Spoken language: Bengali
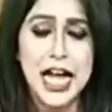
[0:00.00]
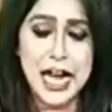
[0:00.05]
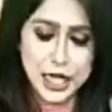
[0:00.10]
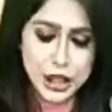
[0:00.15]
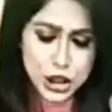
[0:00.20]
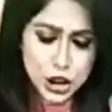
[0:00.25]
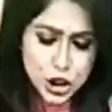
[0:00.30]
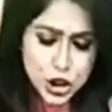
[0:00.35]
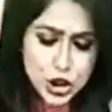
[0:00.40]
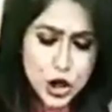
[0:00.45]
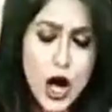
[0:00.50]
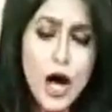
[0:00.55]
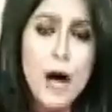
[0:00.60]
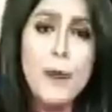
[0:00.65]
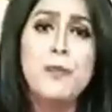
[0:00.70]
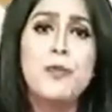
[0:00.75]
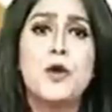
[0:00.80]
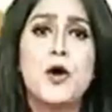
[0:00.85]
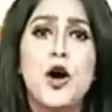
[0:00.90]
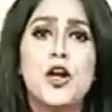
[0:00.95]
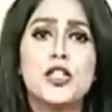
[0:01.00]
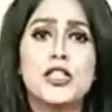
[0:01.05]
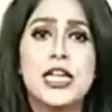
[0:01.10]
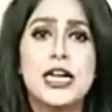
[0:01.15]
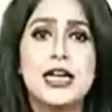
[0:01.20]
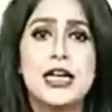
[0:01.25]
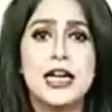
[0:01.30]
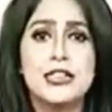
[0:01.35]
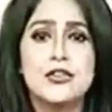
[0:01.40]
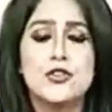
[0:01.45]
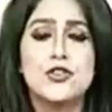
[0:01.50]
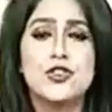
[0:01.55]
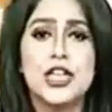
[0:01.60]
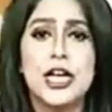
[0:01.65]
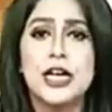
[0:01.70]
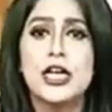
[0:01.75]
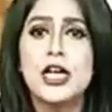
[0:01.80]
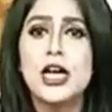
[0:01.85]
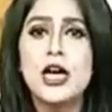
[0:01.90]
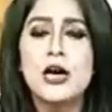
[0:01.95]
এই সব কটা
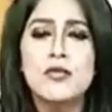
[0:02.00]
রাজ্যের